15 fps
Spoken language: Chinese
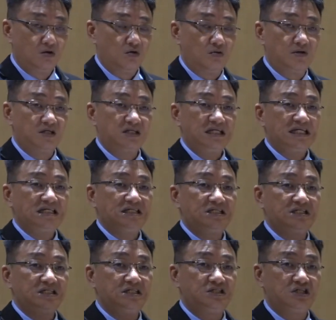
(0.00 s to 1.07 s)
我们因
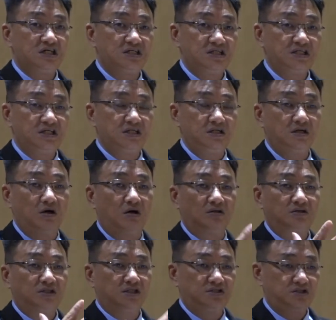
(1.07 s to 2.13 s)
信称义，好，
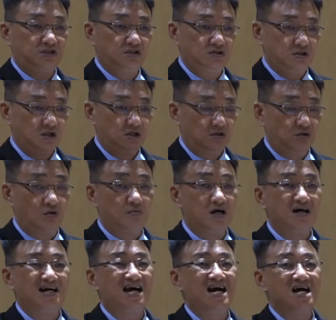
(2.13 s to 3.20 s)
这是我
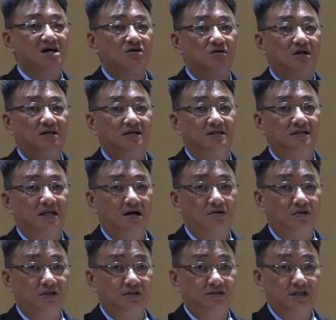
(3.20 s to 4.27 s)
们客观的
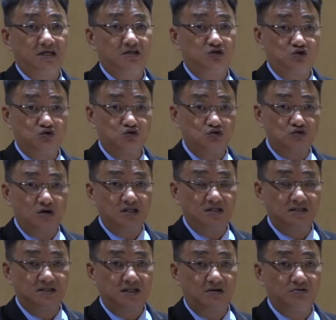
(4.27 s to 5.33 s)
道理，在主观
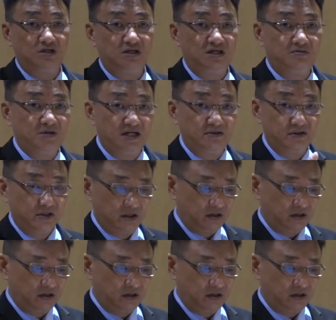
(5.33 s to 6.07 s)
的道理里面，